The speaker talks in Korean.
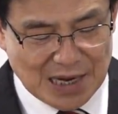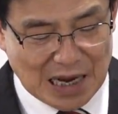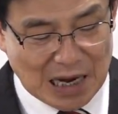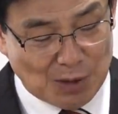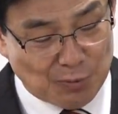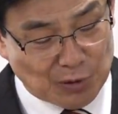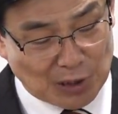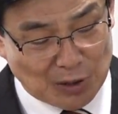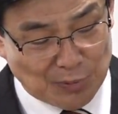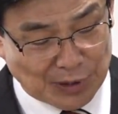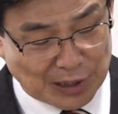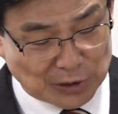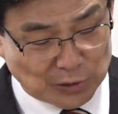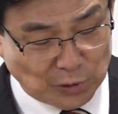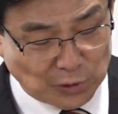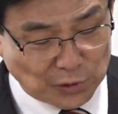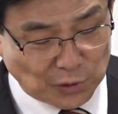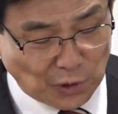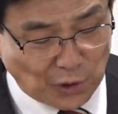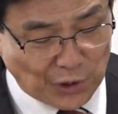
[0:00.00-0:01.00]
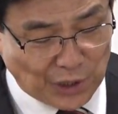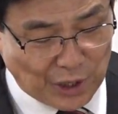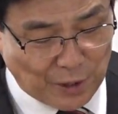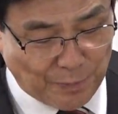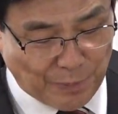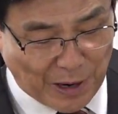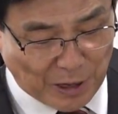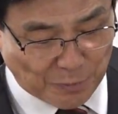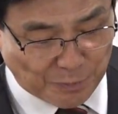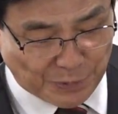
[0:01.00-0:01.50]
아브라함에게도
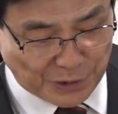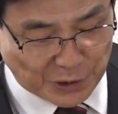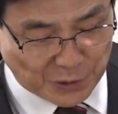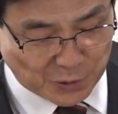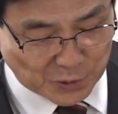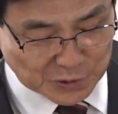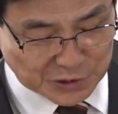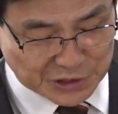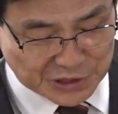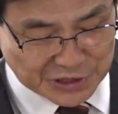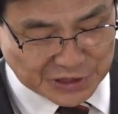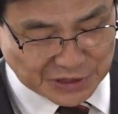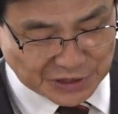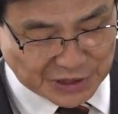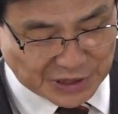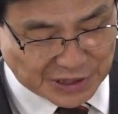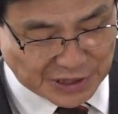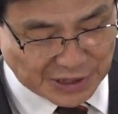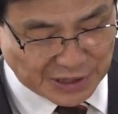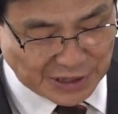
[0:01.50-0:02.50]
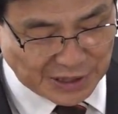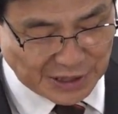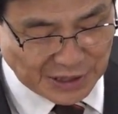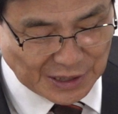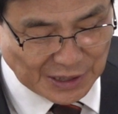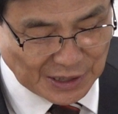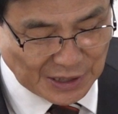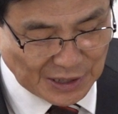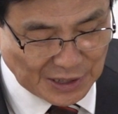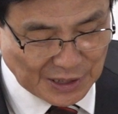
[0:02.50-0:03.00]
너의 방패요 치극히
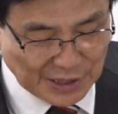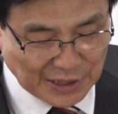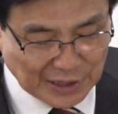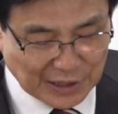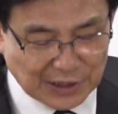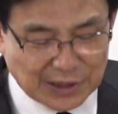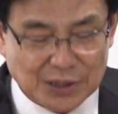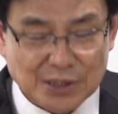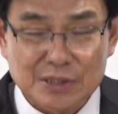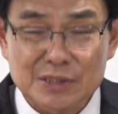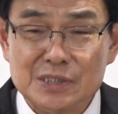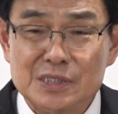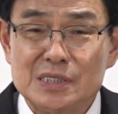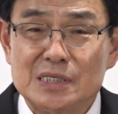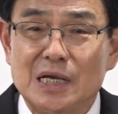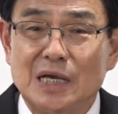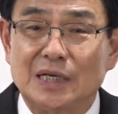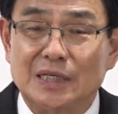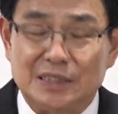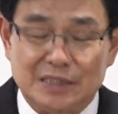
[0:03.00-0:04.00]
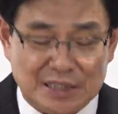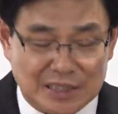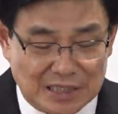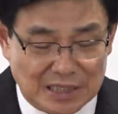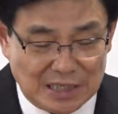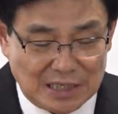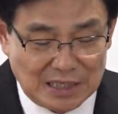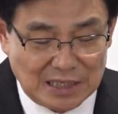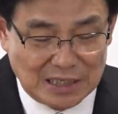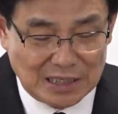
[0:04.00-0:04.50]
큰
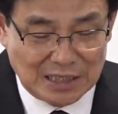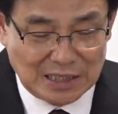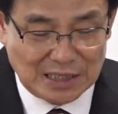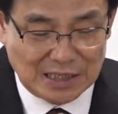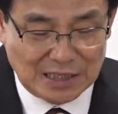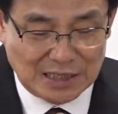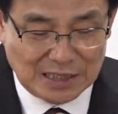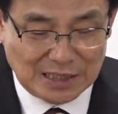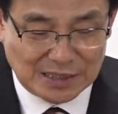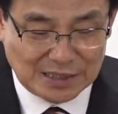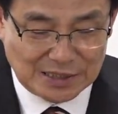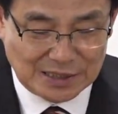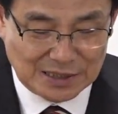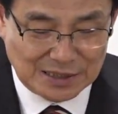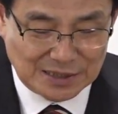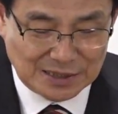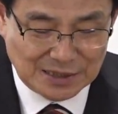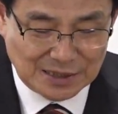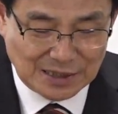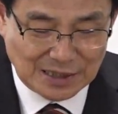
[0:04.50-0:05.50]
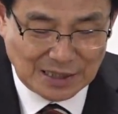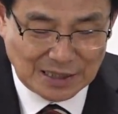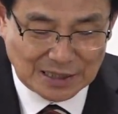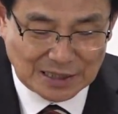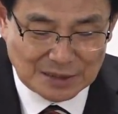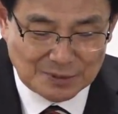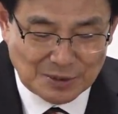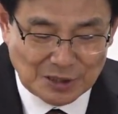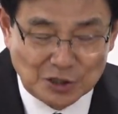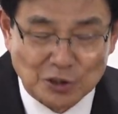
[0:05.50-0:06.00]
상인이라 예.
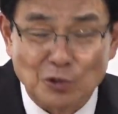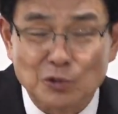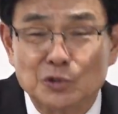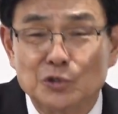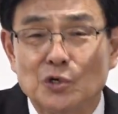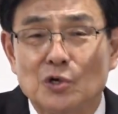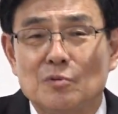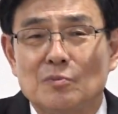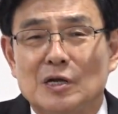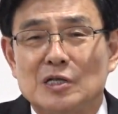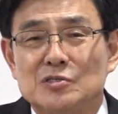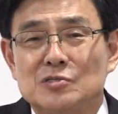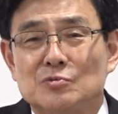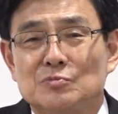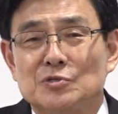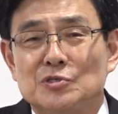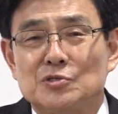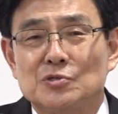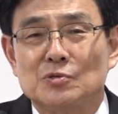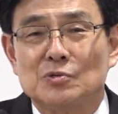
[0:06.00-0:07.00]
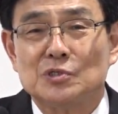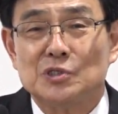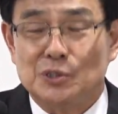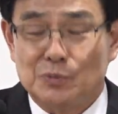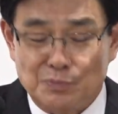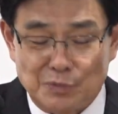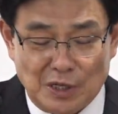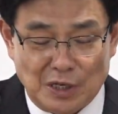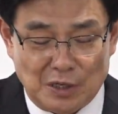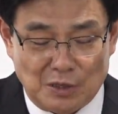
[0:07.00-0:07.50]
하나님의 격려의 말씀이죠.
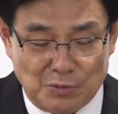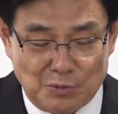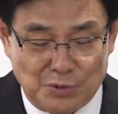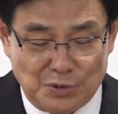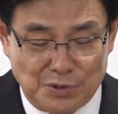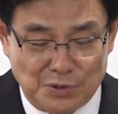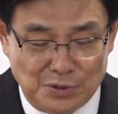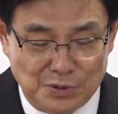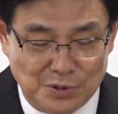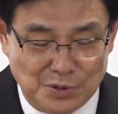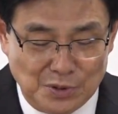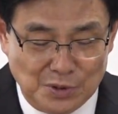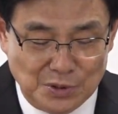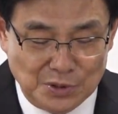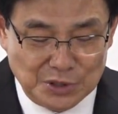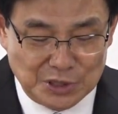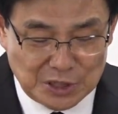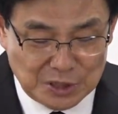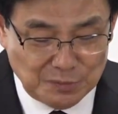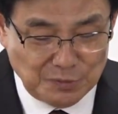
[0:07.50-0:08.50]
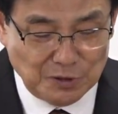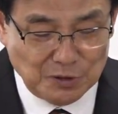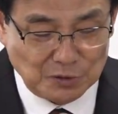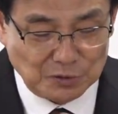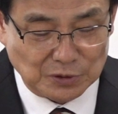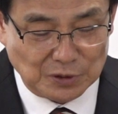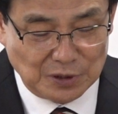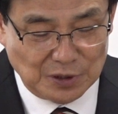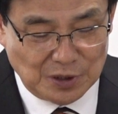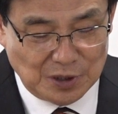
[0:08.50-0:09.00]
힘내라고요. 힘을
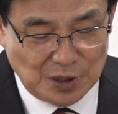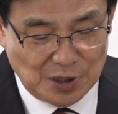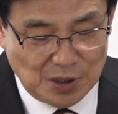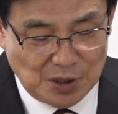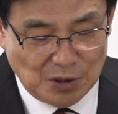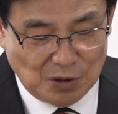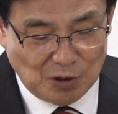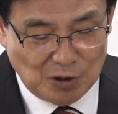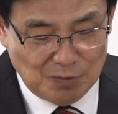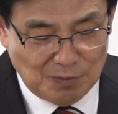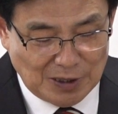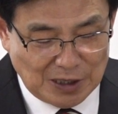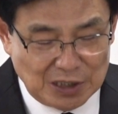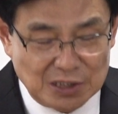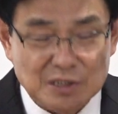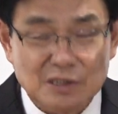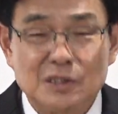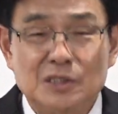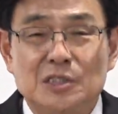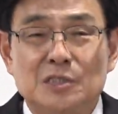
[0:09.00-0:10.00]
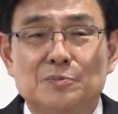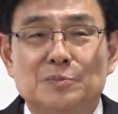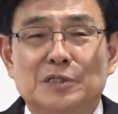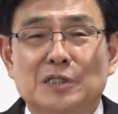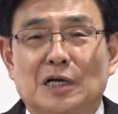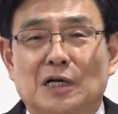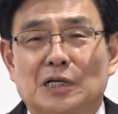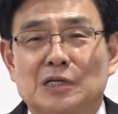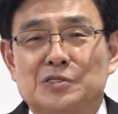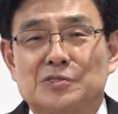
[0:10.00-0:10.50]
얻어. 얼마나 힘이
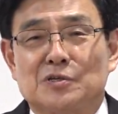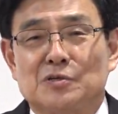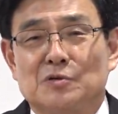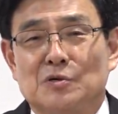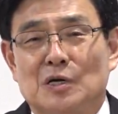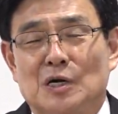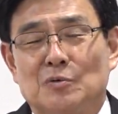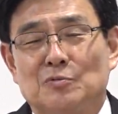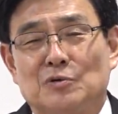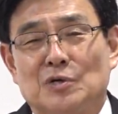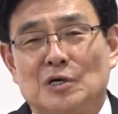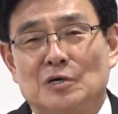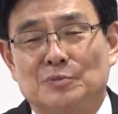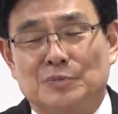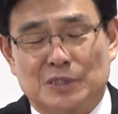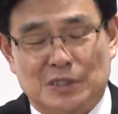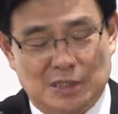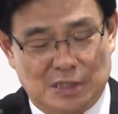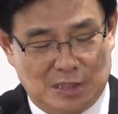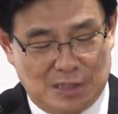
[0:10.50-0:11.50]
나겠어요, 아브라함이.